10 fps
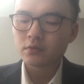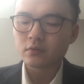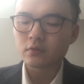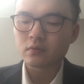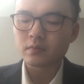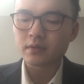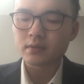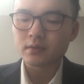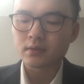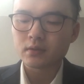直面
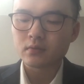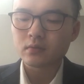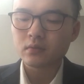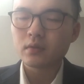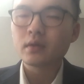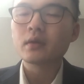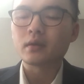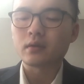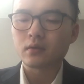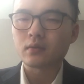せざるを
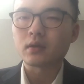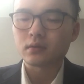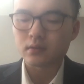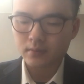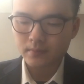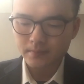得なくなった。